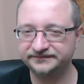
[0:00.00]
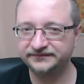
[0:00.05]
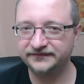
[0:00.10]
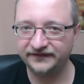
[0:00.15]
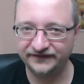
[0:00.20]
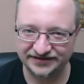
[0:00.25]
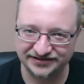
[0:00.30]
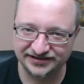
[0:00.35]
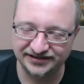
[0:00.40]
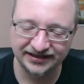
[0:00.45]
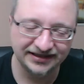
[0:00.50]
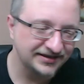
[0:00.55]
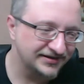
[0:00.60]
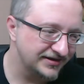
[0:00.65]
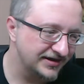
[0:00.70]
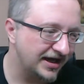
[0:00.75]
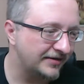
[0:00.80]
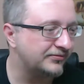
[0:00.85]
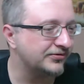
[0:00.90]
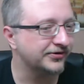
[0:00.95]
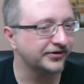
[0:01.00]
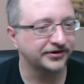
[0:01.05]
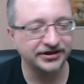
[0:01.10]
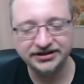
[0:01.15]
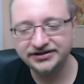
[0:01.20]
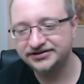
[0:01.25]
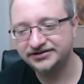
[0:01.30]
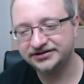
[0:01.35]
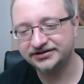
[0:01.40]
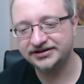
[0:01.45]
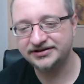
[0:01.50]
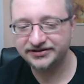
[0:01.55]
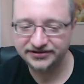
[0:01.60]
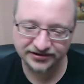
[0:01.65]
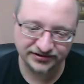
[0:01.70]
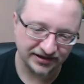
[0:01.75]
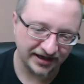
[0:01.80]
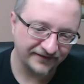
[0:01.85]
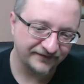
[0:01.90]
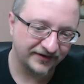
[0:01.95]
was gerissen habe oder nicht, es
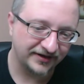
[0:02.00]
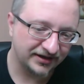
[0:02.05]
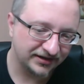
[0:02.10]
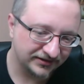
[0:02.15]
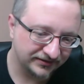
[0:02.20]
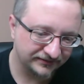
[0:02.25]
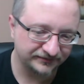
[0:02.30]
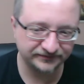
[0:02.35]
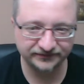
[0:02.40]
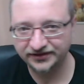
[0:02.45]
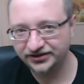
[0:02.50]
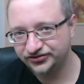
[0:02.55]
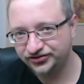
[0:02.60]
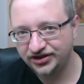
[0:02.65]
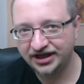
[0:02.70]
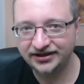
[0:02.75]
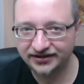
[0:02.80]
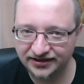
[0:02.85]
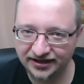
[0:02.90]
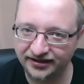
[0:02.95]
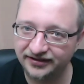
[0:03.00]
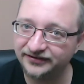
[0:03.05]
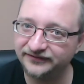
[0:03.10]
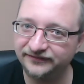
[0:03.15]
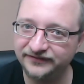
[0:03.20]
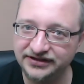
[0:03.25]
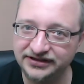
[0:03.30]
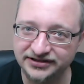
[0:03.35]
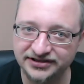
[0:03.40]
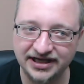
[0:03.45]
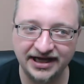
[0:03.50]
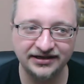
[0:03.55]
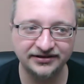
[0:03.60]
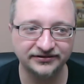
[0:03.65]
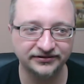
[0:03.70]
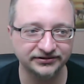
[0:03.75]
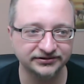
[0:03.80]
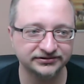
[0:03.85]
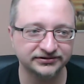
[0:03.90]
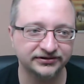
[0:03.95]
ist einfach, es stecken da viel Zeit
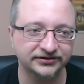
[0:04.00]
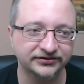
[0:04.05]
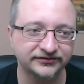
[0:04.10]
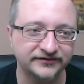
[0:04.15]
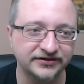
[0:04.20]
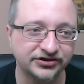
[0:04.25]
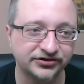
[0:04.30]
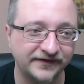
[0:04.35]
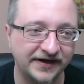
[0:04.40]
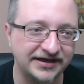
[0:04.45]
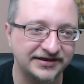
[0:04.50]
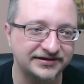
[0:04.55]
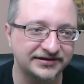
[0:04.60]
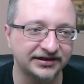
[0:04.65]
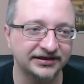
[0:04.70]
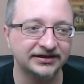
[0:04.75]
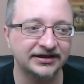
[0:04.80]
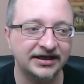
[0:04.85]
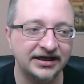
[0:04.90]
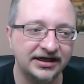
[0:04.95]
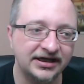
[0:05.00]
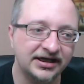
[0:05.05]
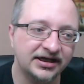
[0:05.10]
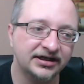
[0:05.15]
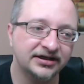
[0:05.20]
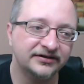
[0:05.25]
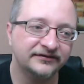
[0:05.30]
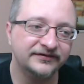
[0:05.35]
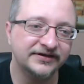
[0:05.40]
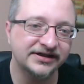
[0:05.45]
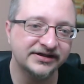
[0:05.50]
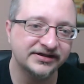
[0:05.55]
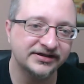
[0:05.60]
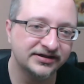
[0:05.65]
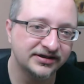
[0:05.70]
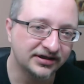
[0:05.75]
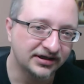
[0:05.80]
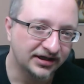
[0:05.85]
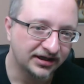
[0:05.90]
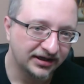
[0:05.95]
und, und viel Schweiß drin,
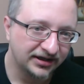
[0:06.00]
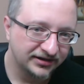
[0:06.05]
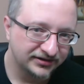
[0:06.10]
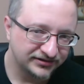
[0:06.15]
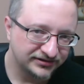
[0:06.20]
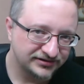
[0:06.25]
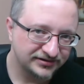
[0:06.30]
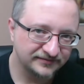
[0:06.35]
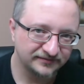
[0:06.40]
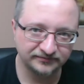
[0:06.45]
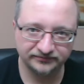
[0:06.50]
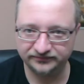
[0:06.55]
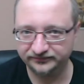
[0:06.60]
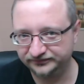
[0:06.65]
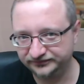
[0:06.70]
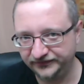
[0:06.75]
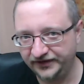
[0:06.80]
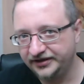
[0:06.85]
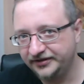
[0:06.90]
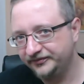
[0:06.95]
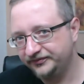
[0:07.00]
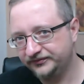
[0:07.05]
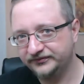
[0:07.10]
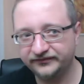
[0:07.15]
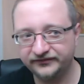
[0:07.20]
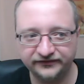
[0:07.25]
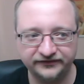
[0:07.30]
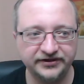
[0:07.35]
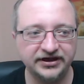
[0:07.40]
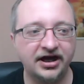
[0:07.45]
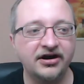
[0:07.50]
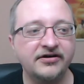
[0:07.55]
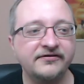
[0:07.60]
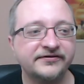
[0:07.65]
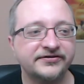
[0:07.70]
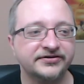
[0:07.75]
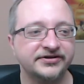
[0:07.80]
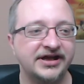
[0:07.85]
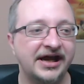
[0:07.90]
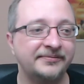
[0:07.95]
viel, ne, viel
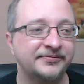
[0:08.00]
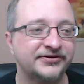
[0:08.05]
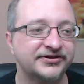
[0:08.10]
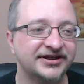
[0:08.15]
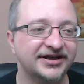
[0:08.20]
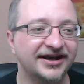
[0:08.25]
Aufs und Abs